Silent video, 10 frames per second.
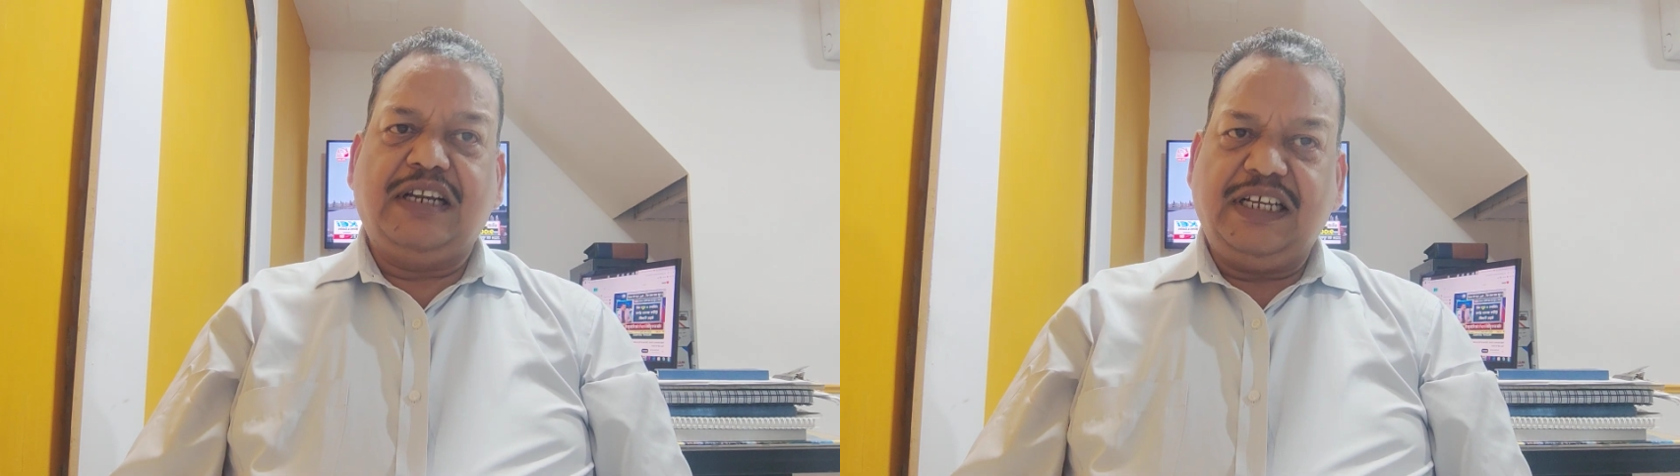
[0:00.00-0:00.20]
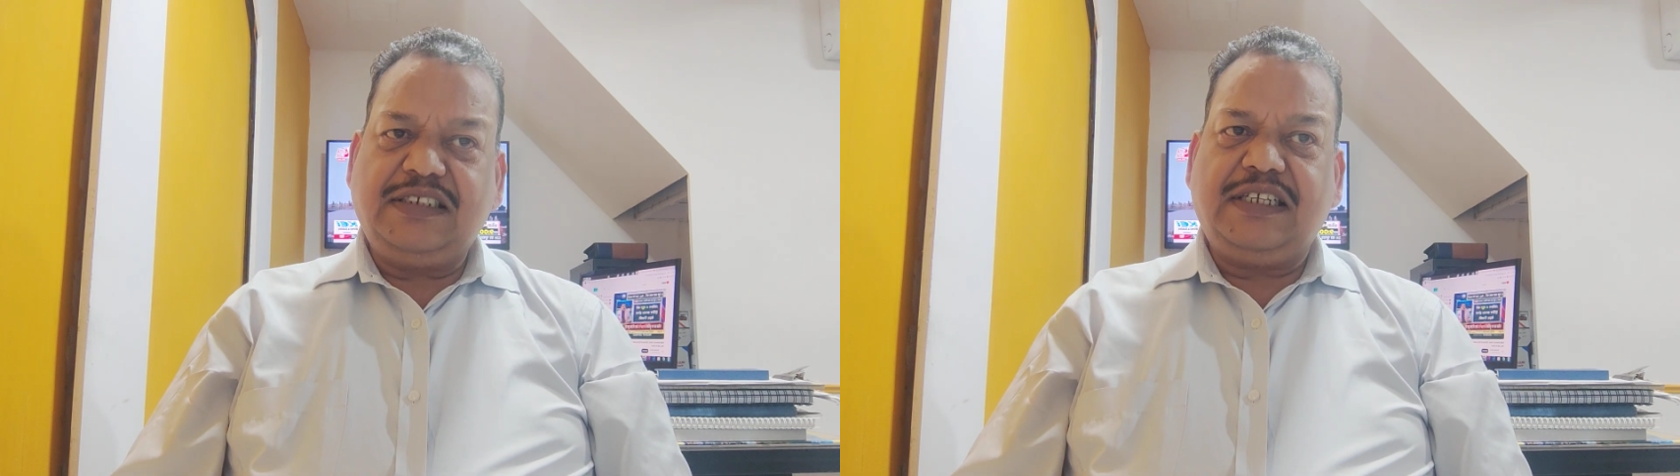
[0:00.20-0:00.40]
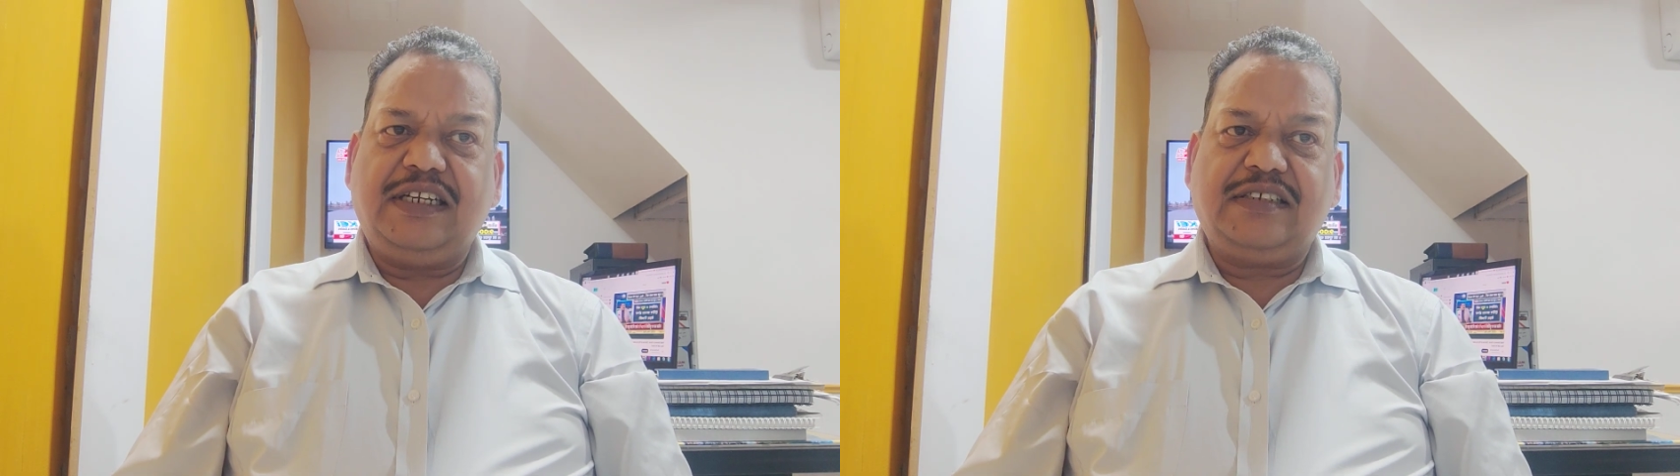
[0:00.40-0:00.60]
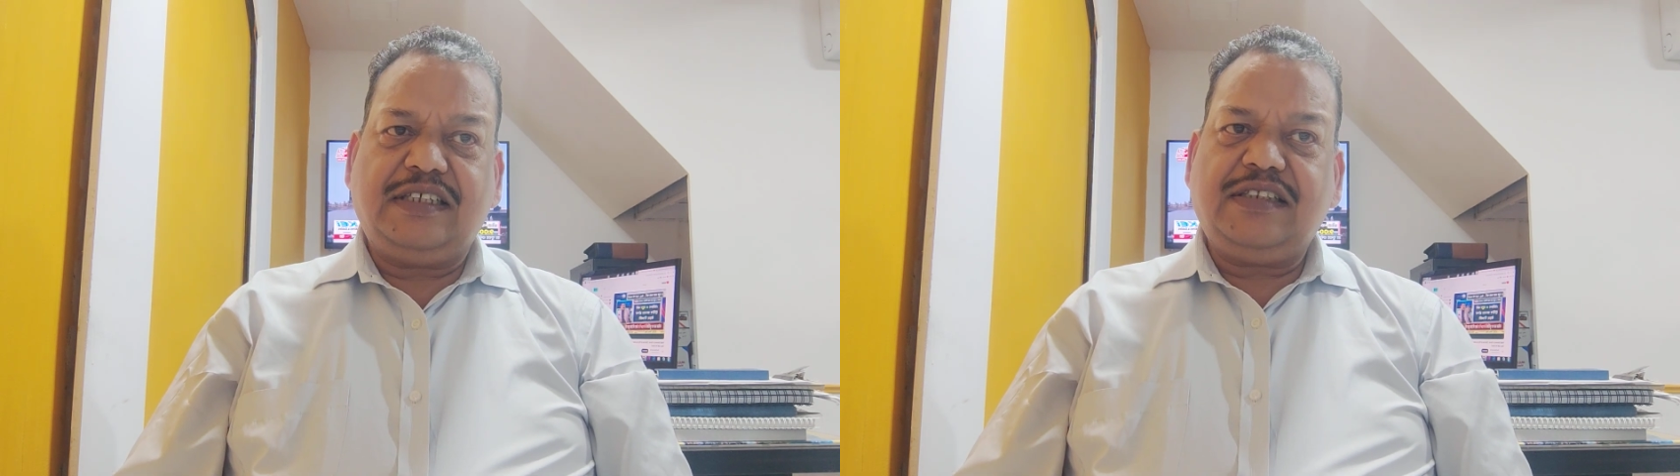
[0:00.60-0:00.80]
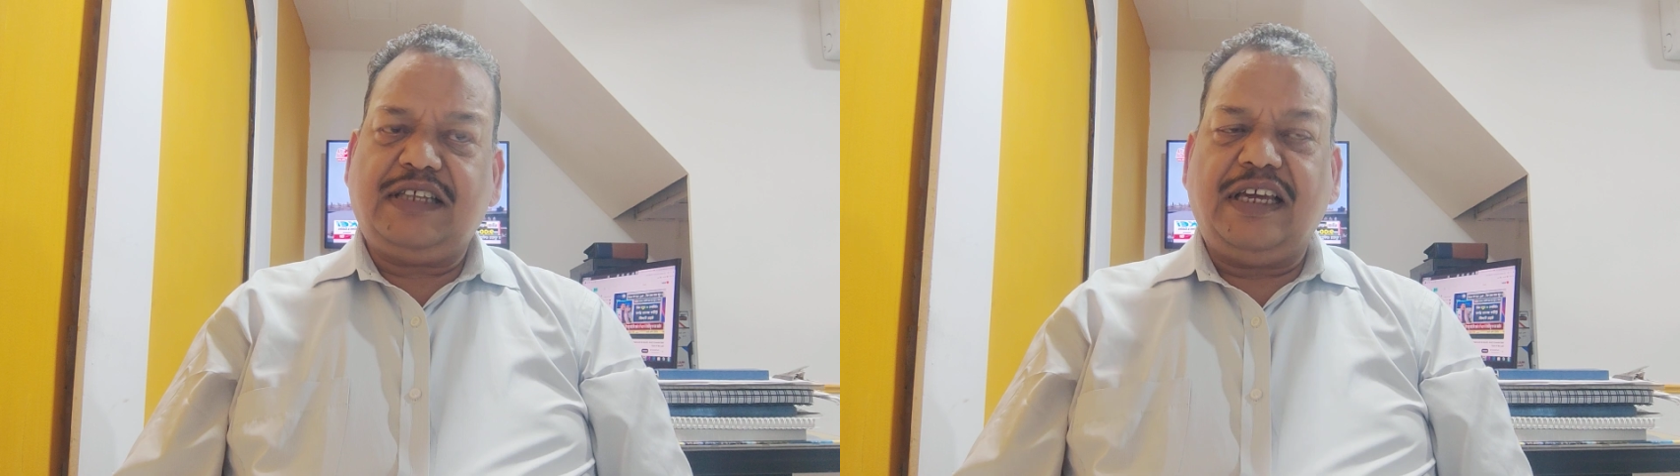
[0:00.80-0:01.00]
नई सिरे
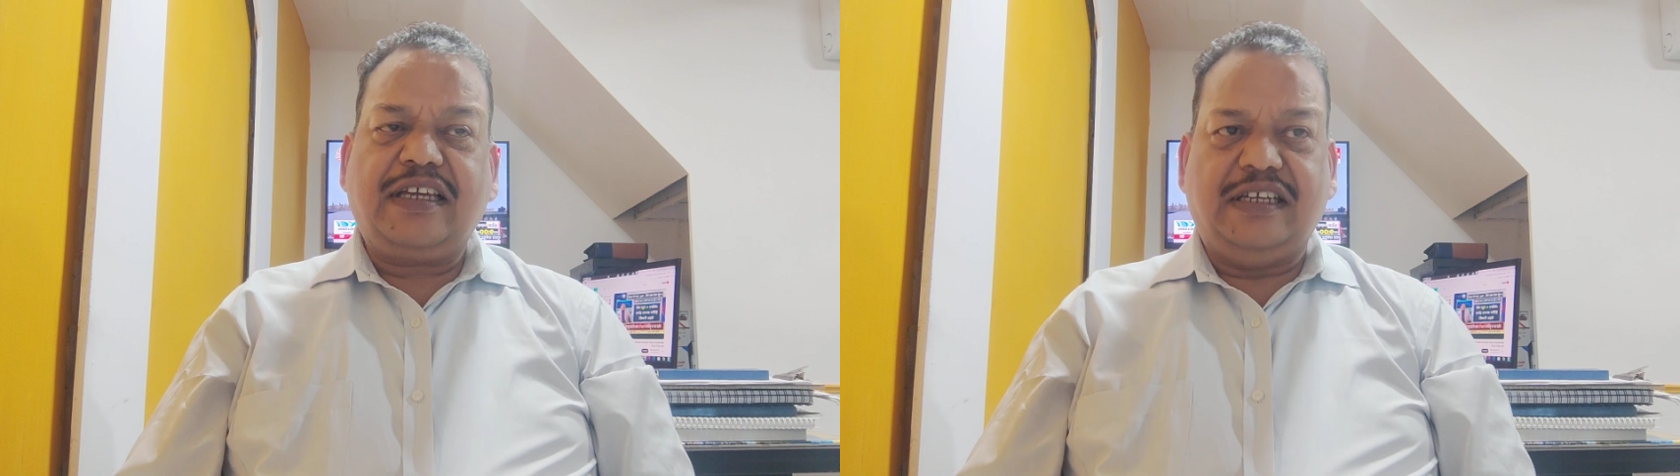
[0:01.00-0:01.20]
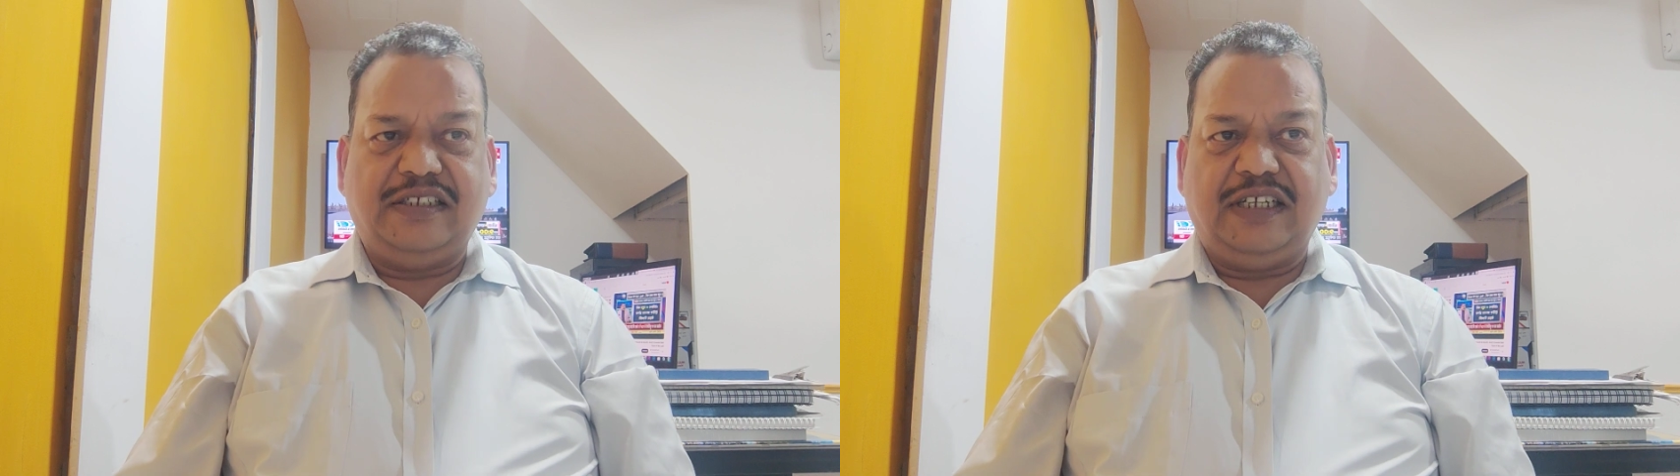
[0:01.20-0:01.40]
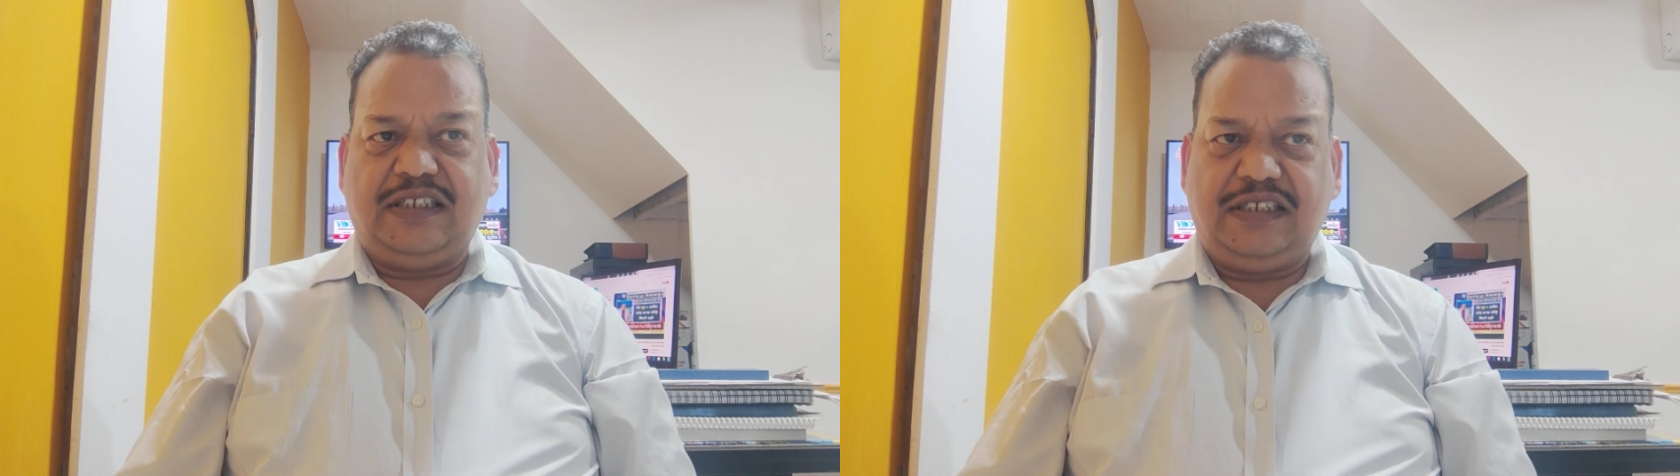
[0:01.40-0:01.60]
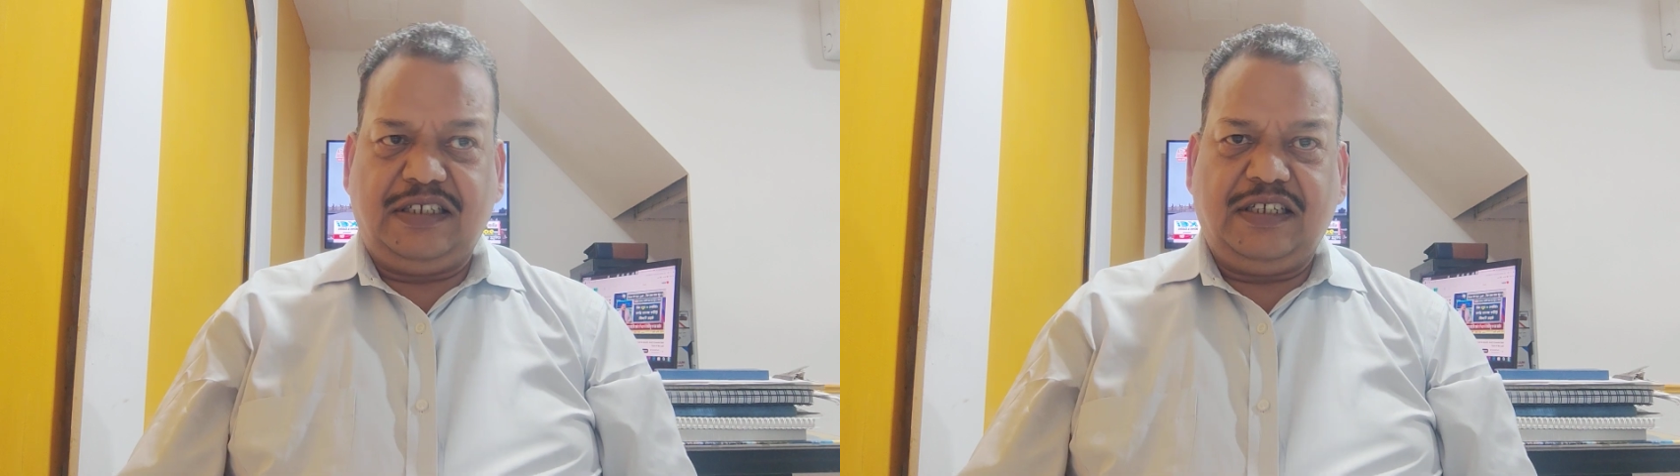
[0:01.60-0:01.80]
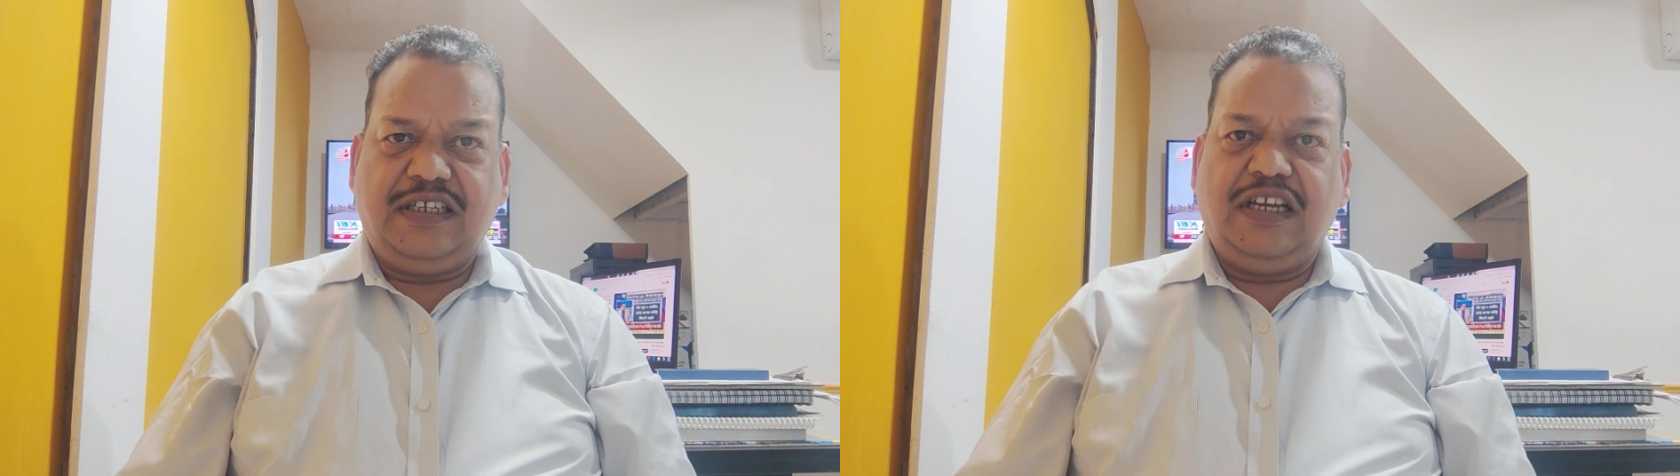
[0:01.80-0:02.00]
से तय की जाती
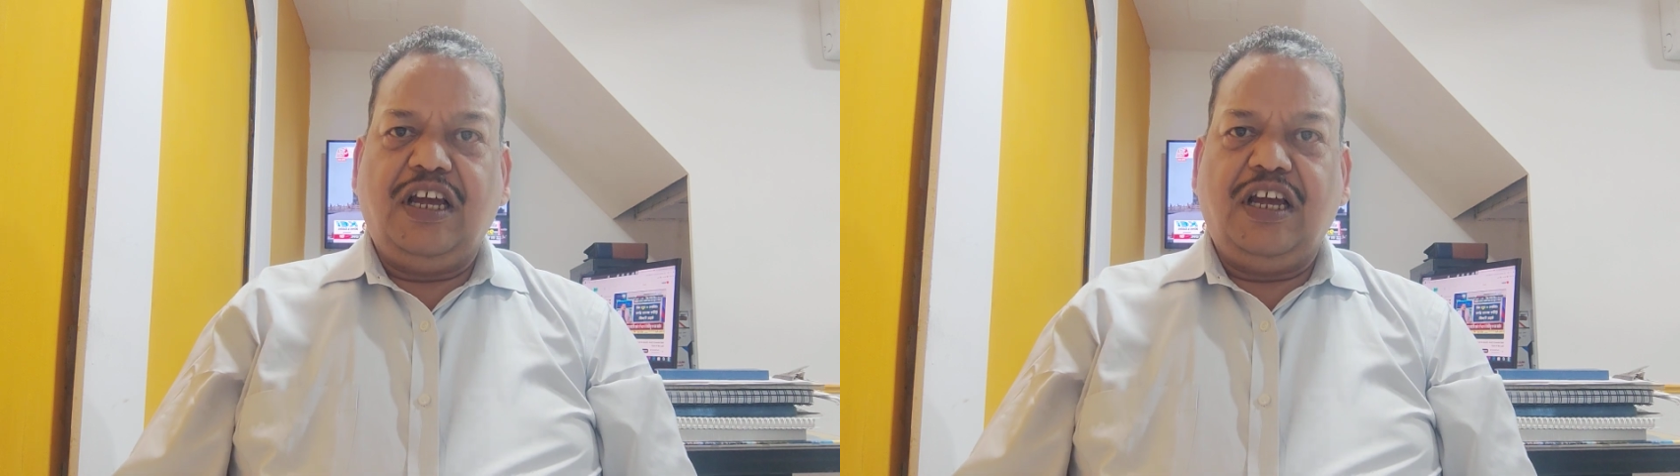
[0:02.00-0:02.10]
हैं।